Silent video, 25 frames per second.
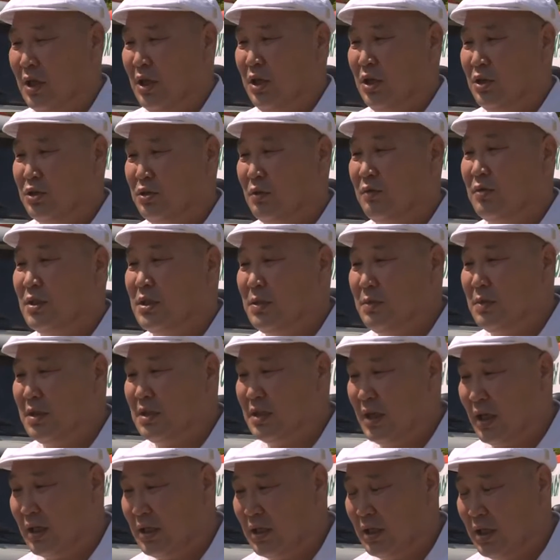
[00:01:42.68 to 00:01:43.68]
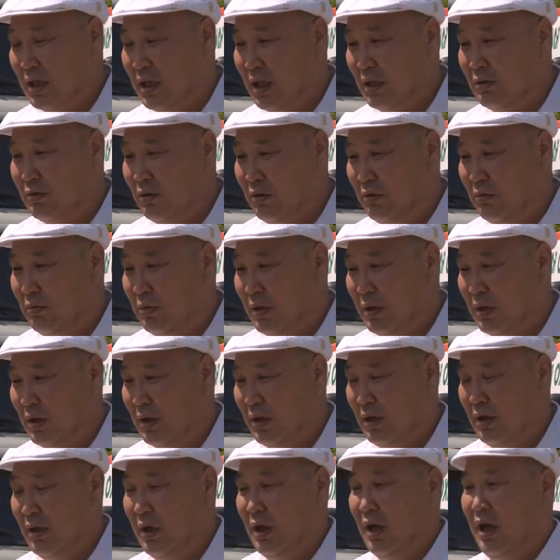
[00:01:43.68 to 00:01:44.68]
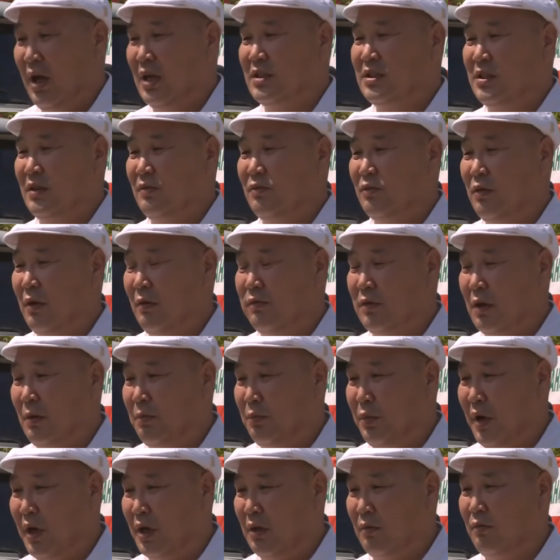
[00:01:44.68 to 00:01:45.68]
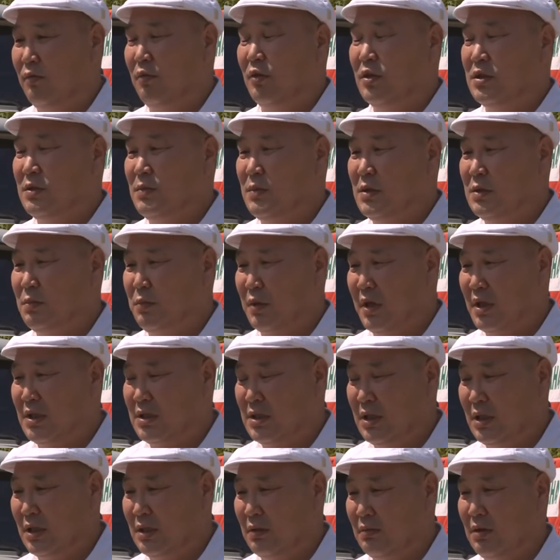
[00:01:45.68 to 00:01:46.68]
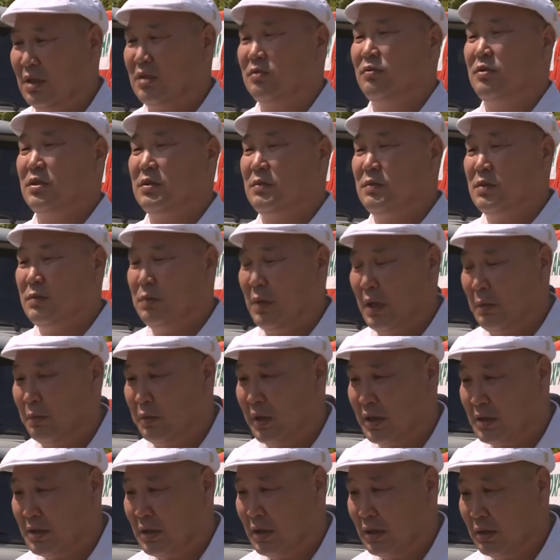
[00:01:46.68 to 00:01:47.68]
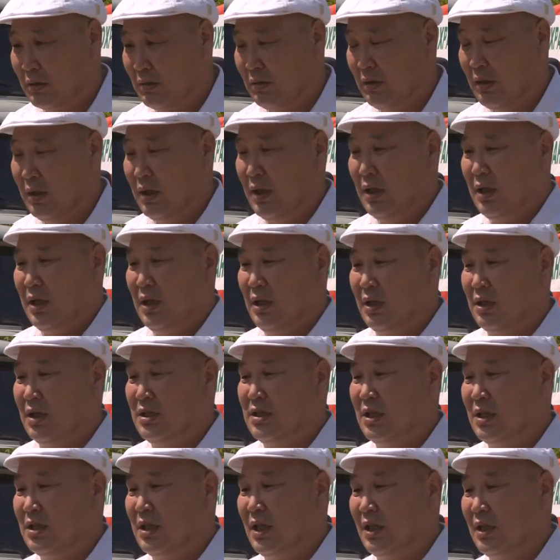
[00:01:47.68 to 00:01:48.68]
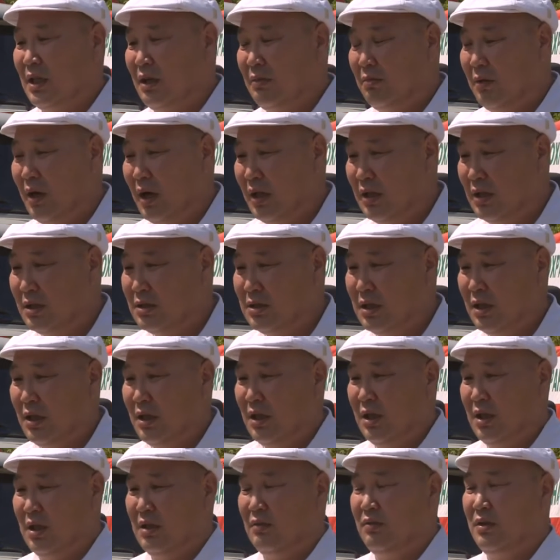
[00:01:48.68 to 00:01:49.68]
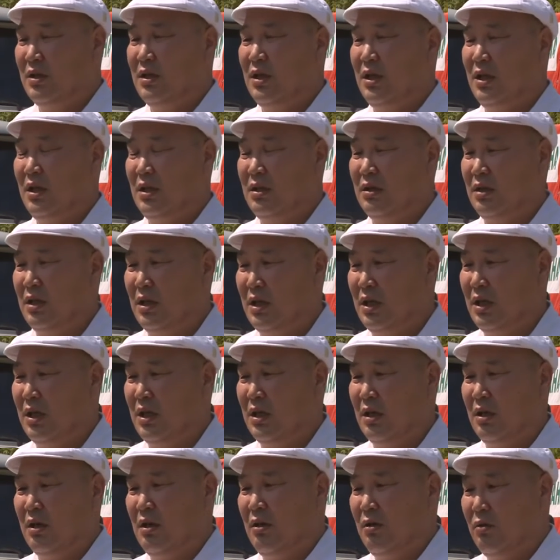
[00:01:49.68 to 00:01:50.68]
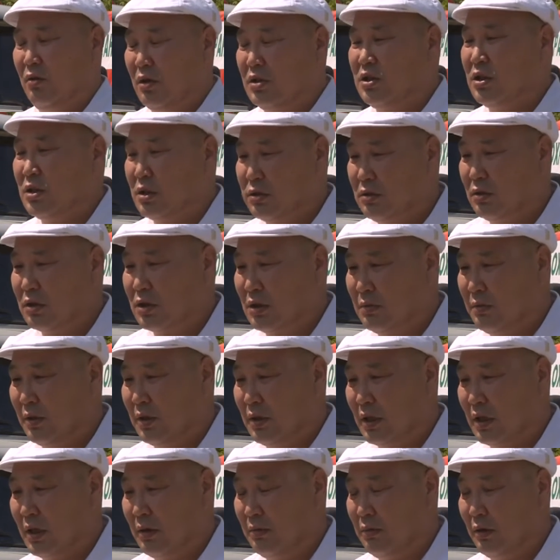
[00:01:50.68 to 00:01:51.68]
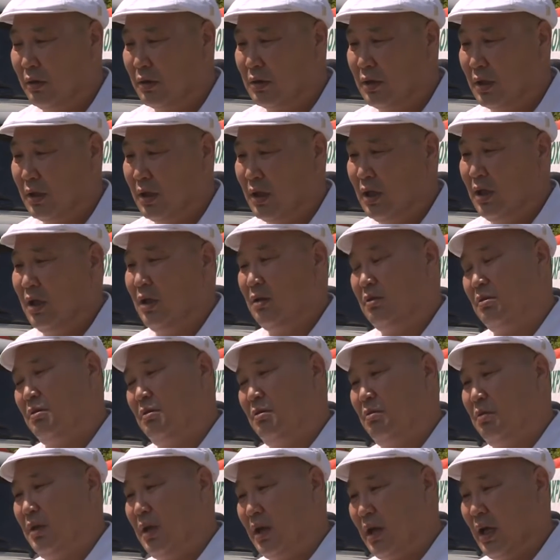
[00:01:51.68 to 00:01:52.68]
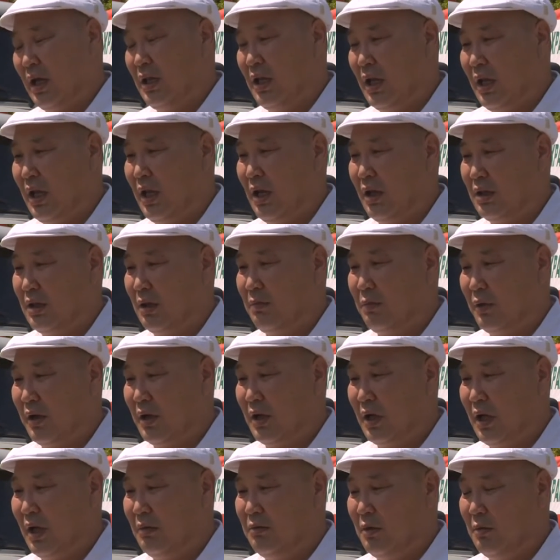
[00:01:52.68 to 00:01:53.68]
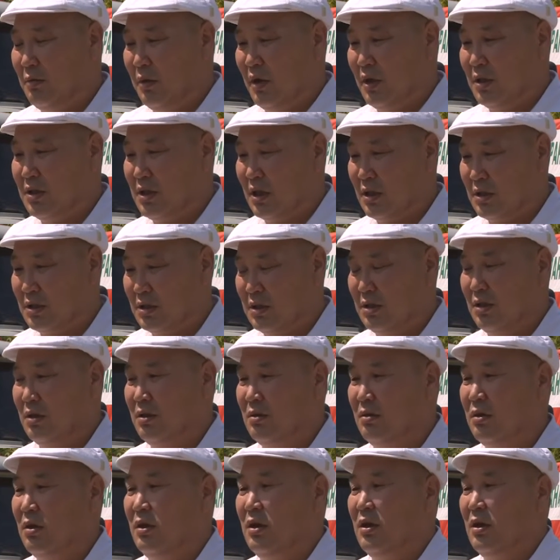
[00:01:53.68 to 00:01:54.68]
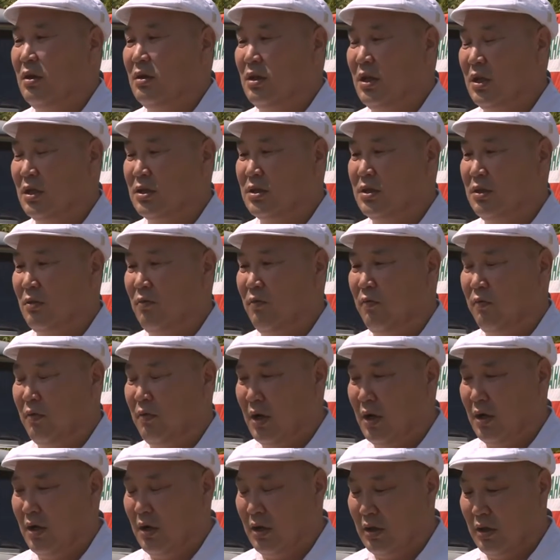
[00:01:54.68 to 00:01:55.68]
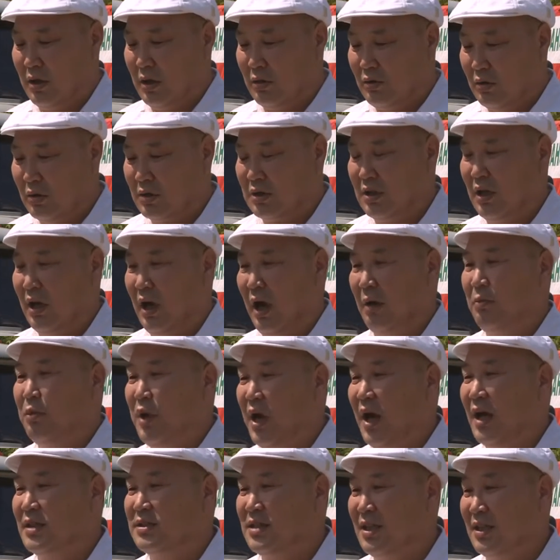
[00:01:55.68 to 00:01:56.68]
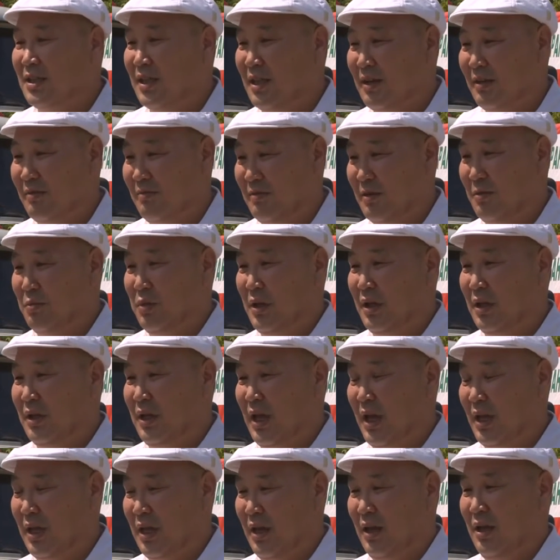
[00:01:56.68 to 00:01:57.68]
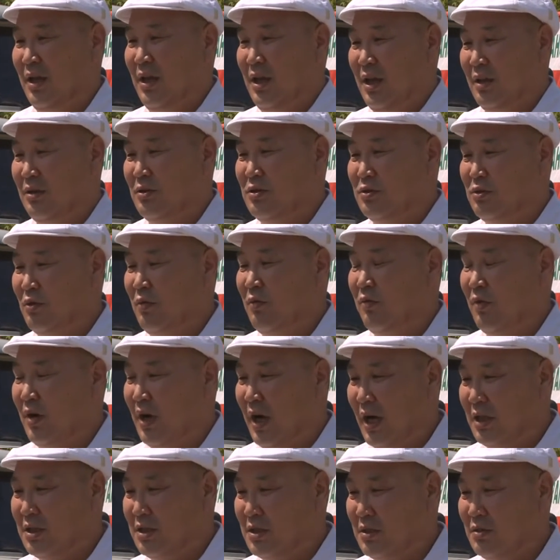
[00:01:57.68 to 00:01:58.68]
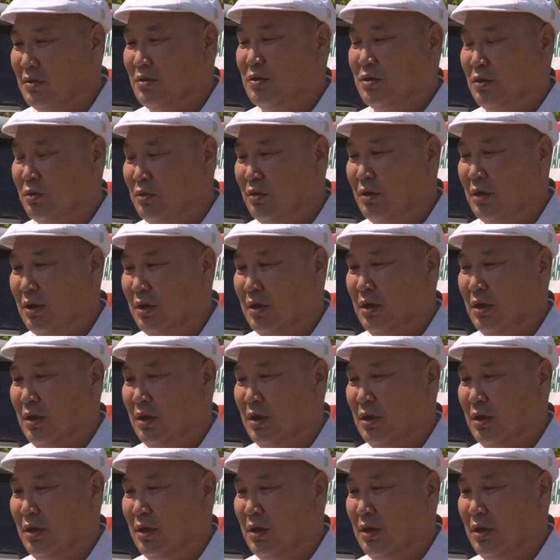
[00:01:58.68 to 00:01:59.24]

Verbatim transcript: еще 80-х годов была. Основной автопарк 80%, даже 85%. И она всегда ломалась и, выдел... и очень сложно было работать. Но благодаря этой программе мы сейчас э, должны не то что обязаны выполнять это все в качественный срок.